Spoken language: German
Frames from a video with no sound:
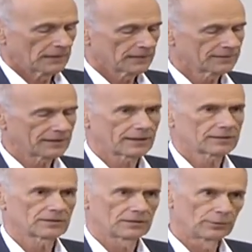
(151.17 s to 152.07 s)

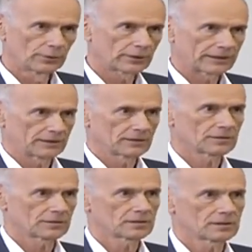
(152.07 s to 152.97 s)
direkte Lügen,
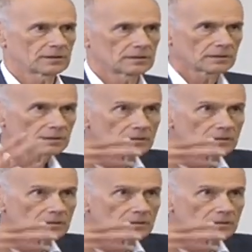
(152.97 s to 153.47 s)
sondern